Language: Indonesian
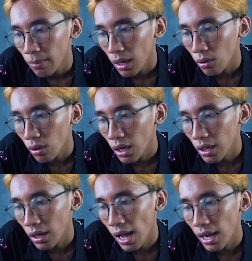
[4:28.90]

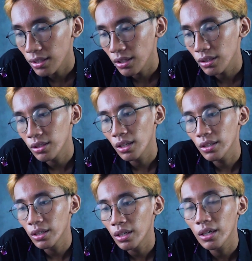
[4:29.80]
melakukan aksi kejinya
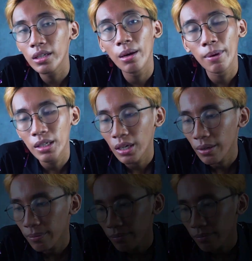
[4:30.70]
di kediamannya.